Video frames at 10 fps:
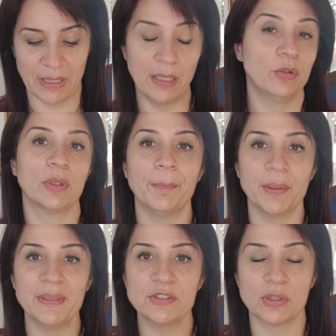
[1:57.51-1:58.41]
Allora,
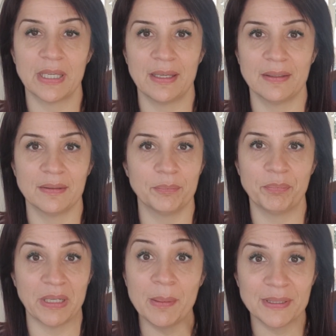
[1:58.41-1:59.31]
premesso che
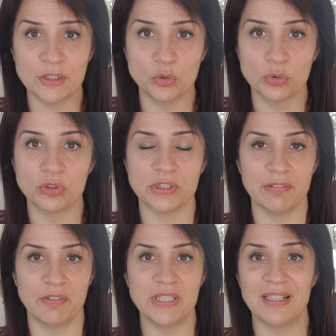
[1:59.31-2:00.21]
prima di tutto
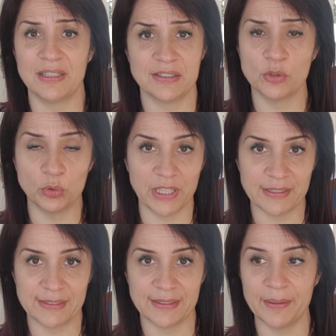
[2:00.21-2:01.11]
deve venire la
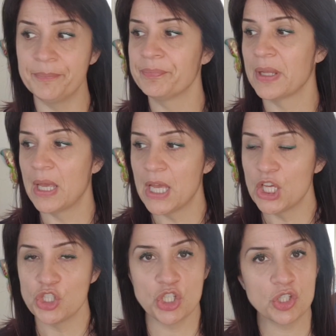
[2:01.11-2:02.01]
sicurezza,
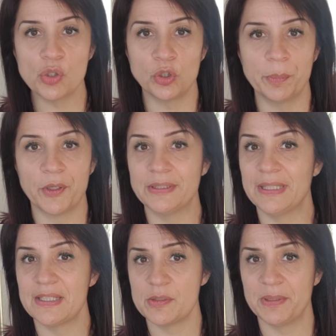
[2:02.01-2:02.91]
ci sono però
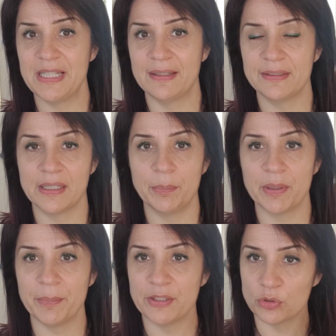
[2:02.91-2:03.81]
espedienti che
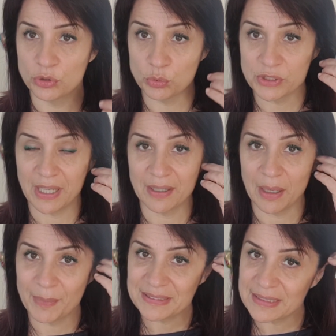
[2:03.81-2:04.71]
permettono di usare
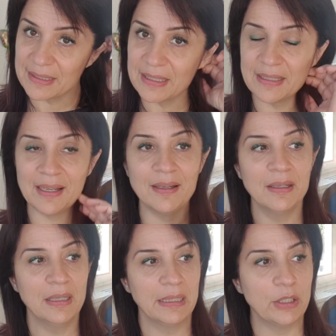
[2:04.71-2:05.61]
la mascherina
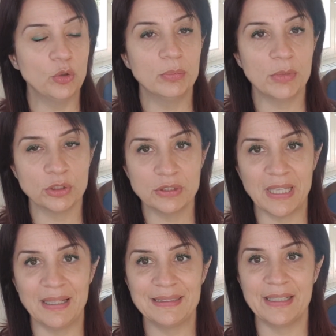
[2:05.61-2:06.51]
in un modo
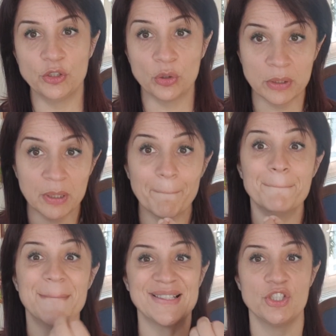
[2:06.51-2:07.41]
tale da non
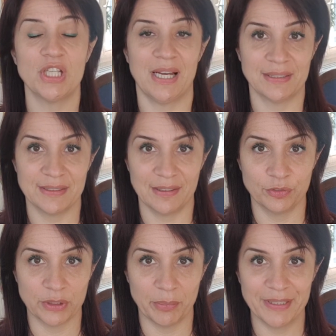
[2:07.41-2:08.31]
mangiarsela
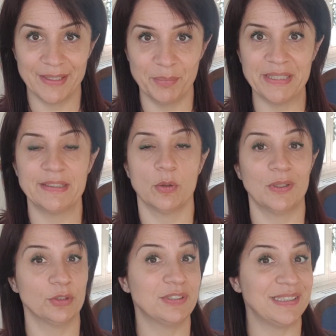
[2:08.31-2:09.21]
fondamentalmente
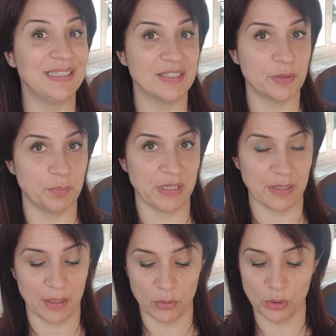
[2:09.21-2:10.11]
quando si
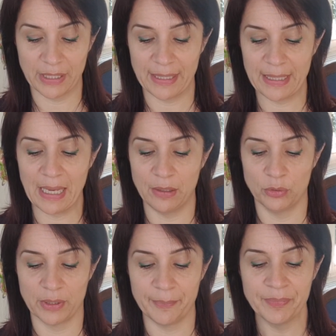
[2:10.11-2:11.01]
inspira, ok?
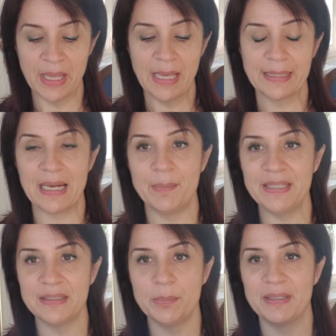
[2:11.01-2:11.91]
Allora,
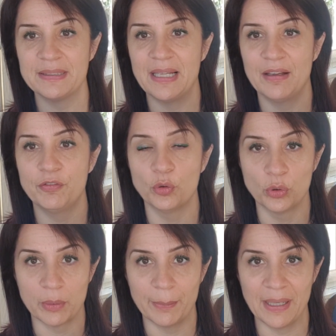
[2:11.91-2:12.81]
chiaramente dipende dalla
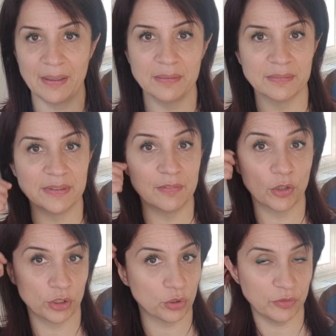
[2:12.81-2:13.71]
forma del
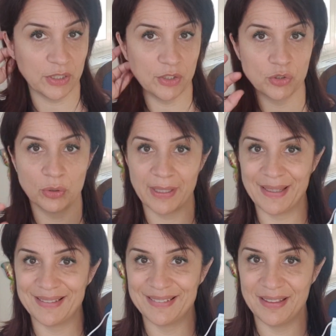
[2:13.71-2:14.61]
vostro viso
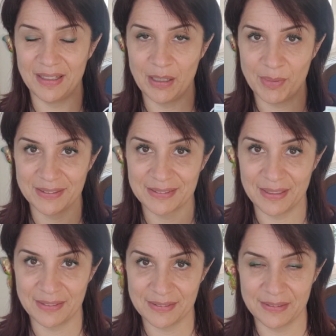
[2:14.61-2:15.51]
e della
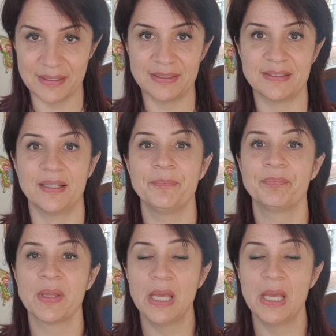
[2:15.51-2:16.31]
maschera stessa.